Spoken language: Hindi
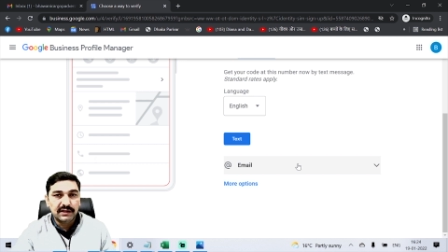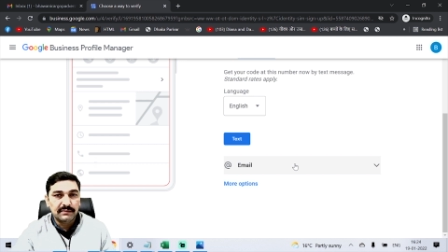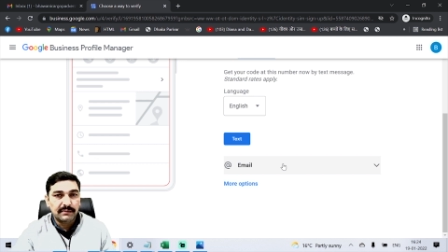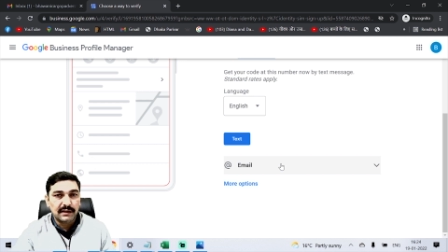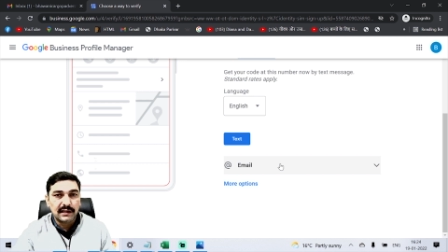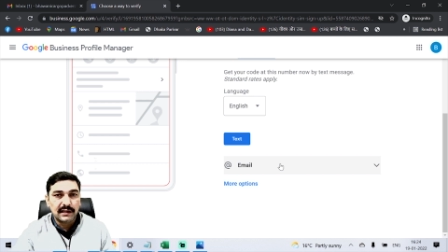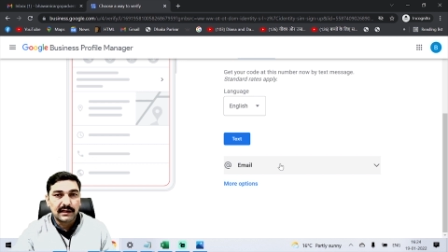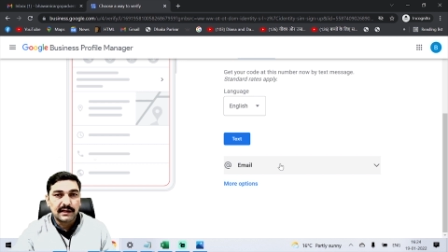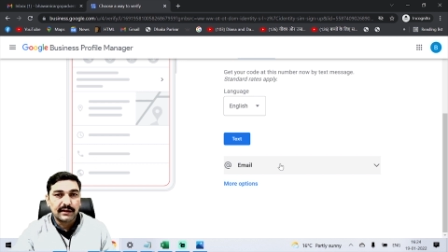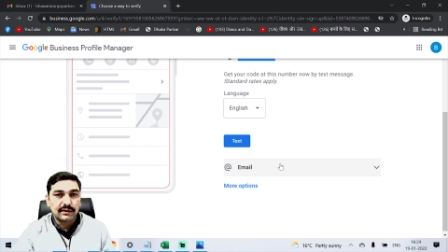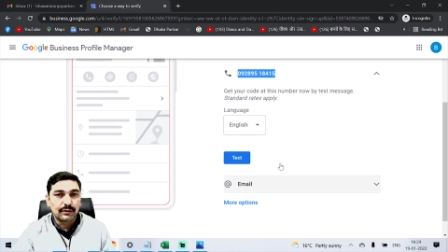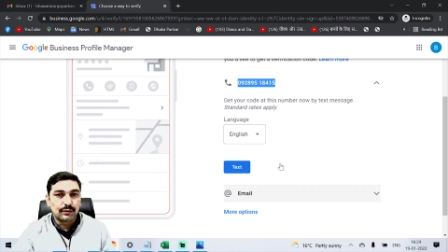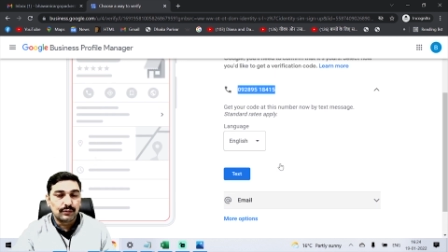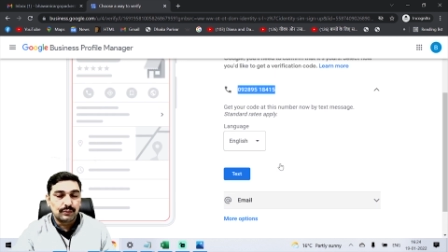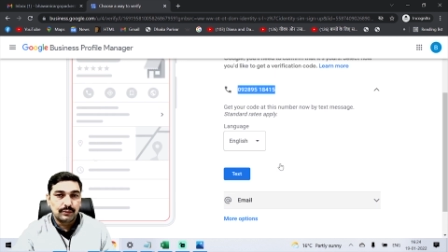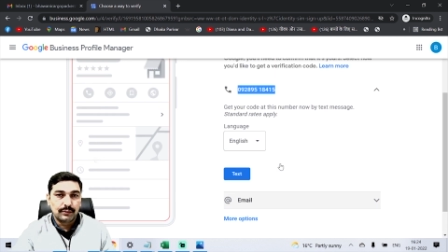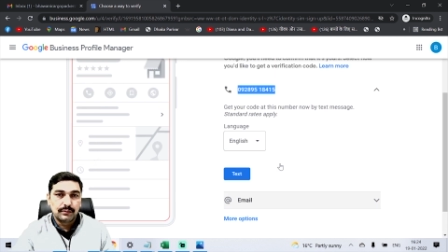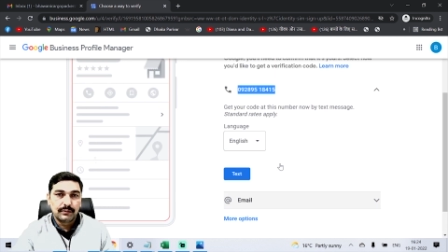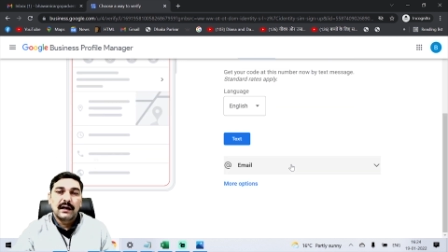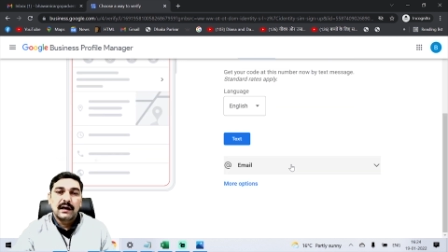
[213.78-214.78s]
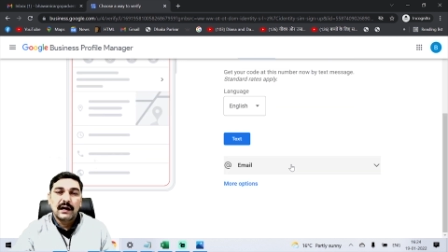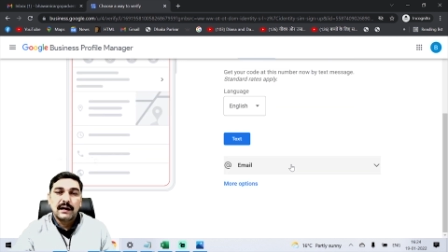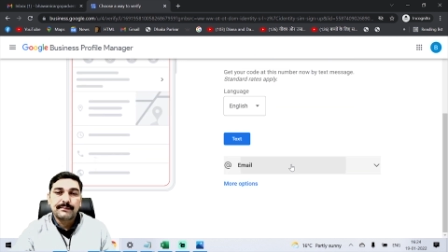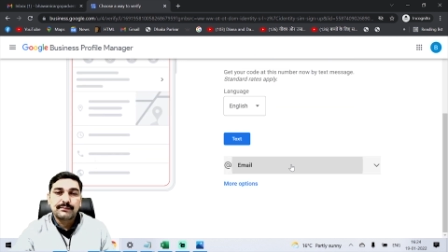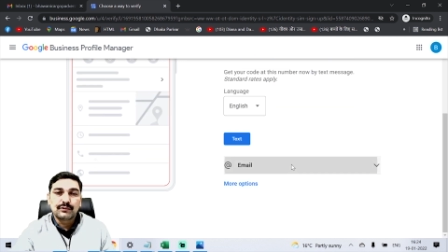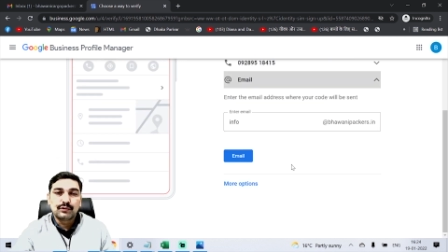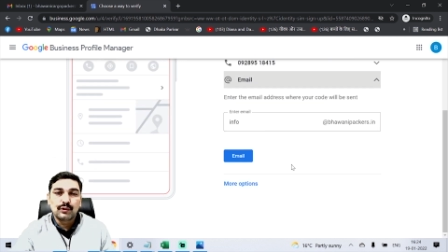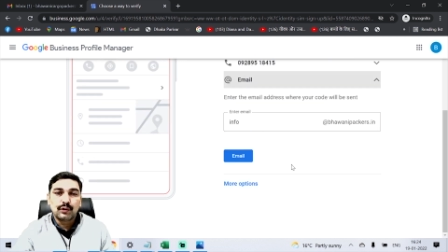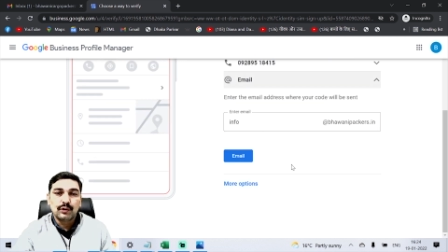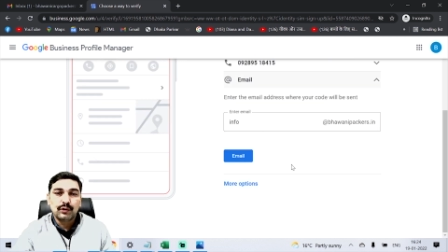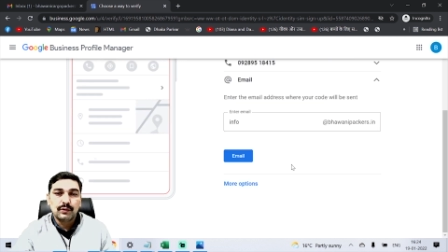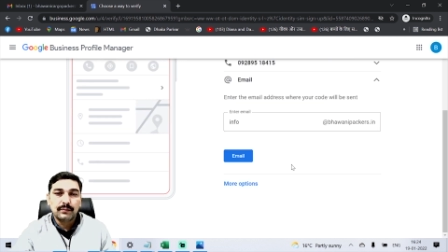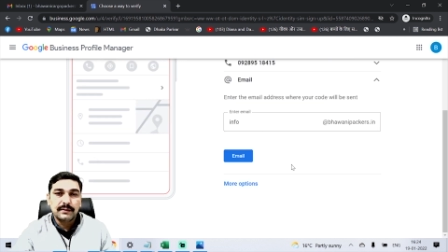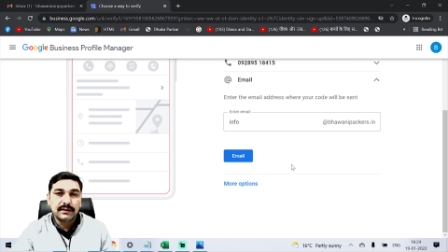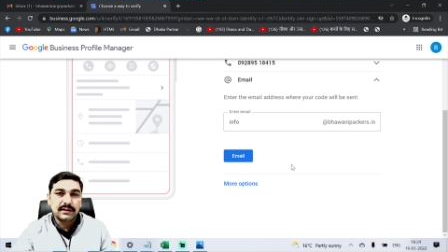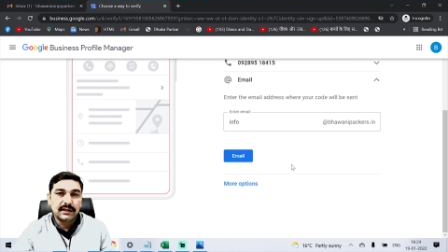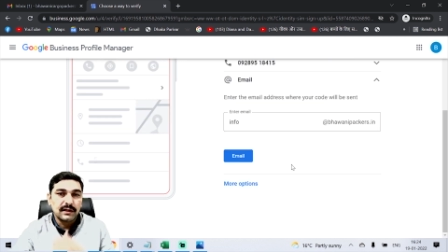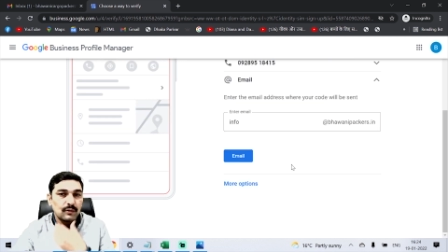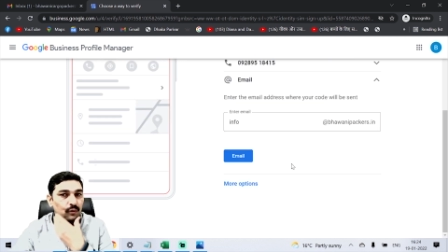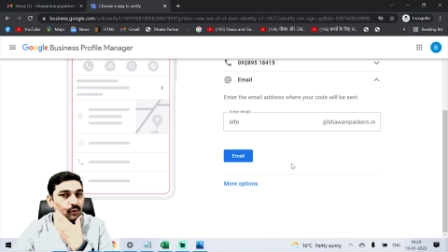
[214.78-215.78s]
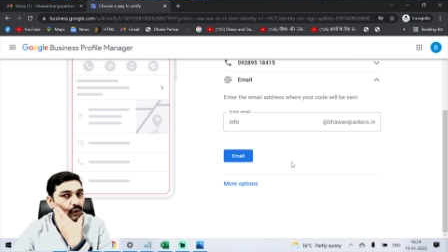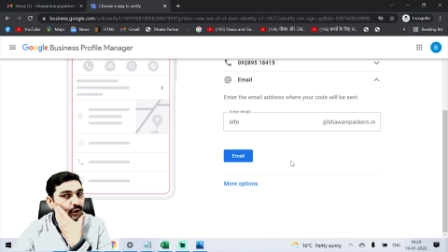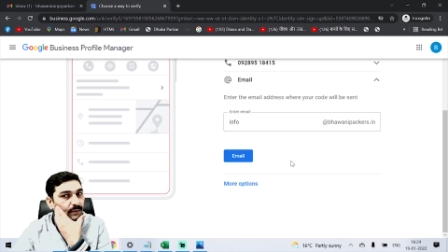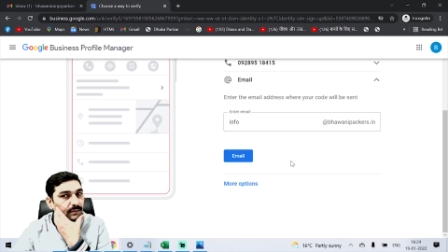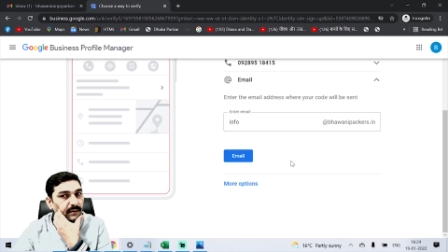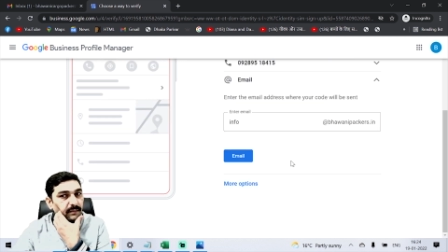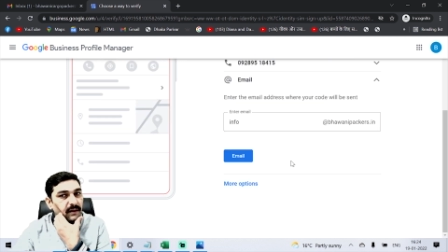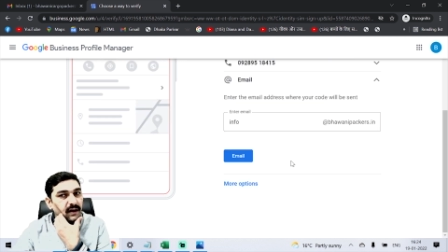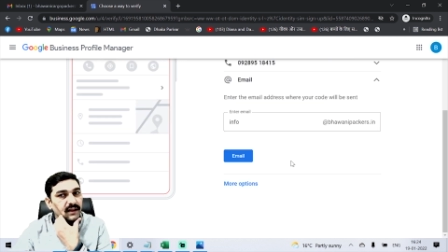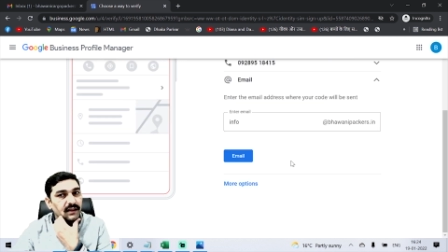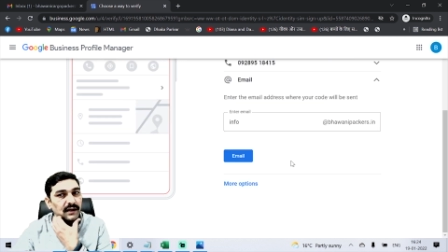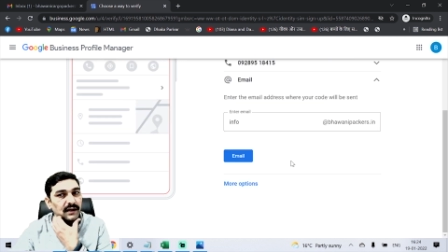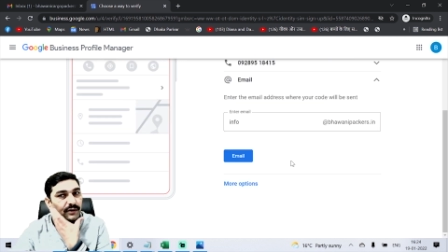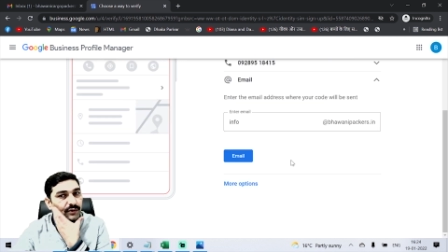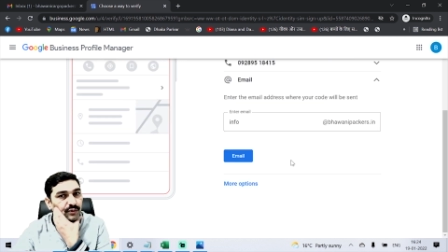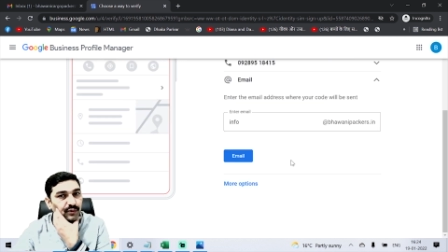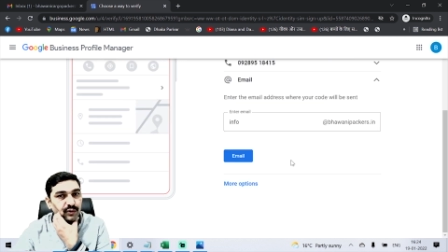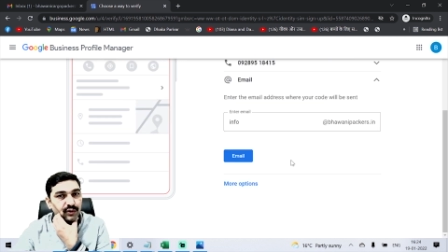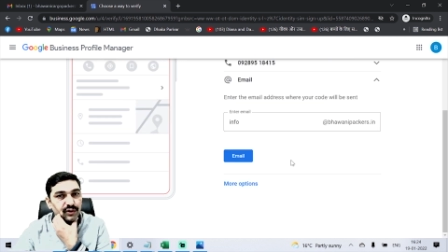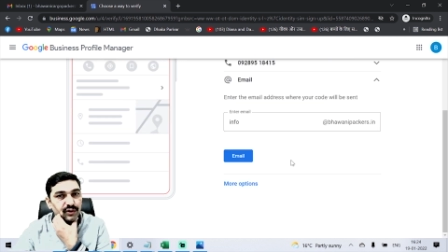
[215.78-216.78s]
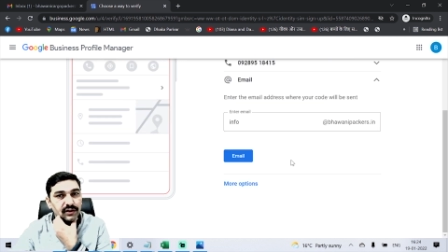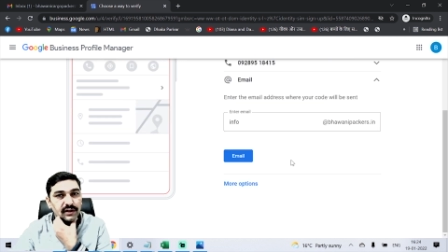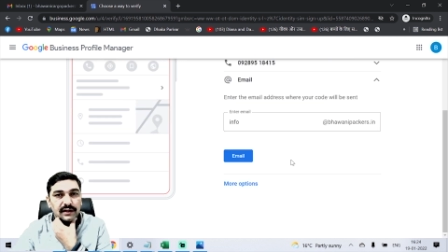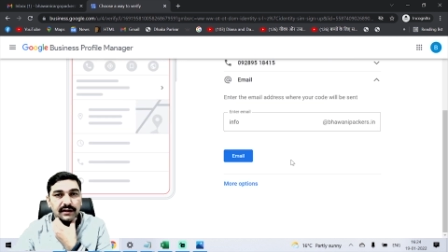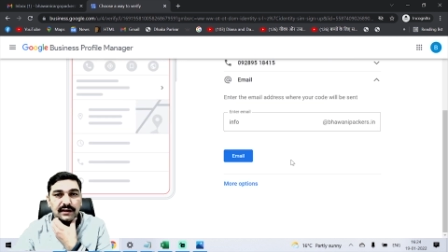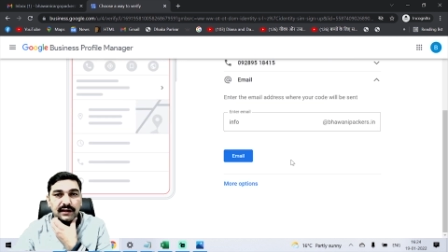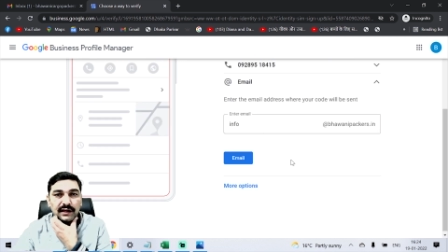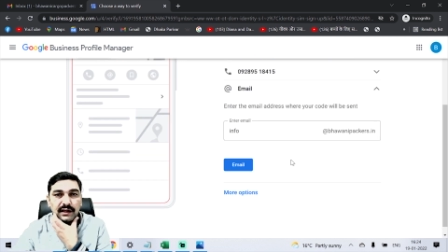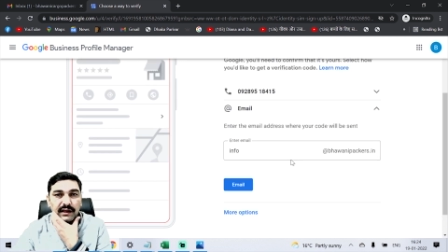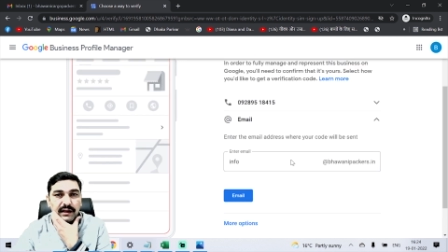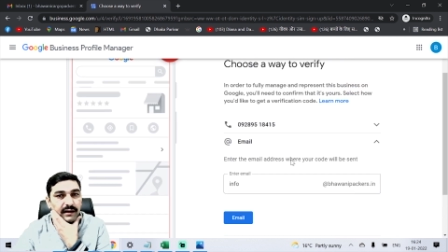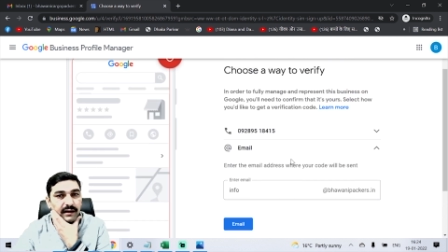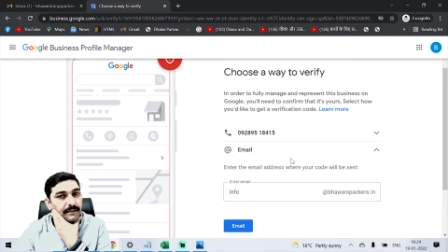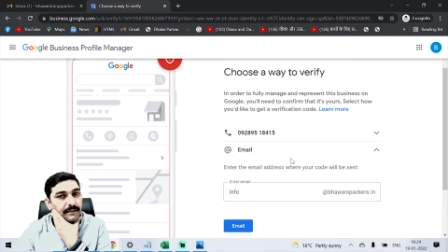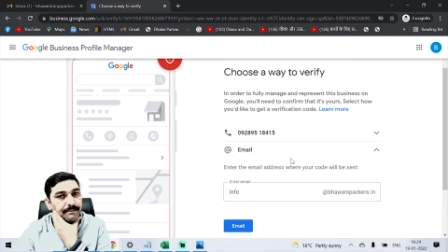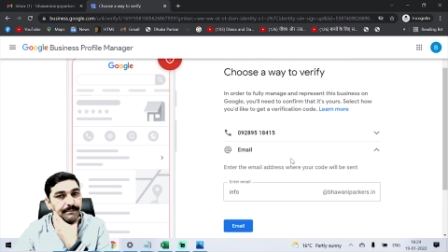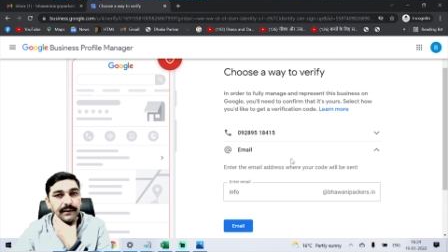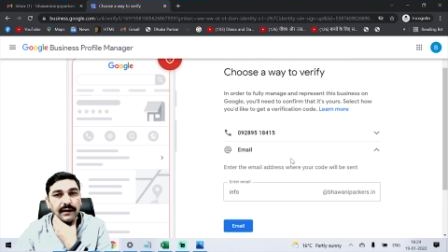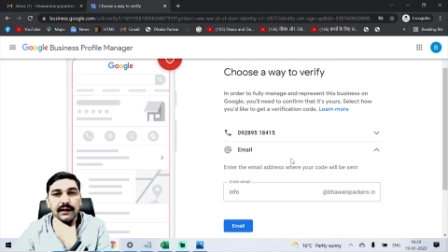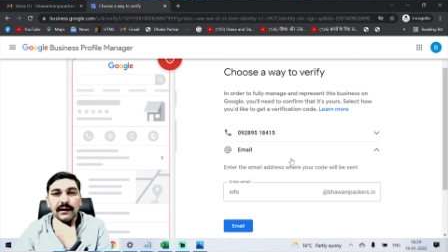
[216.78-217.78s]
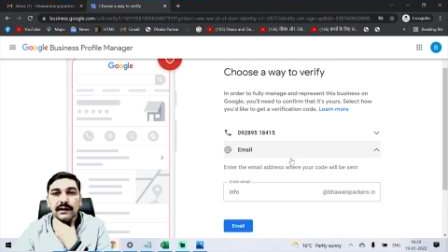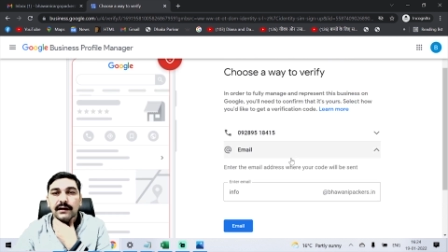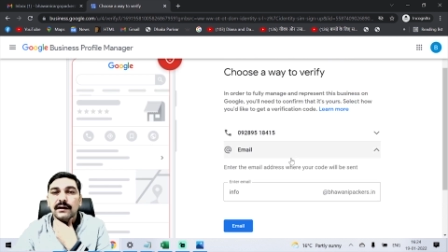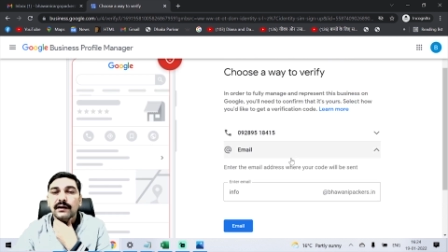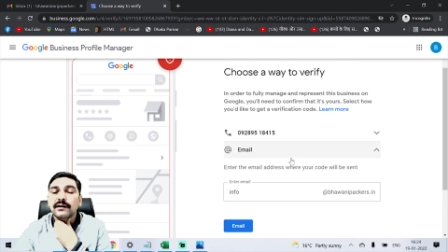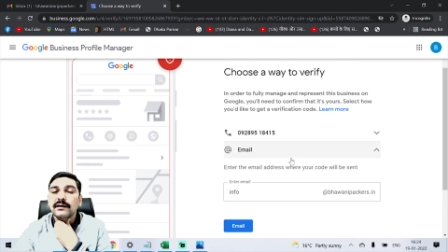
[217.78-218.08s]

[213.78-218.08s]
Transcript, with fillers: ईमेल के थ्रू अब दोनों में से कोई भी मेथड यूज करके अपना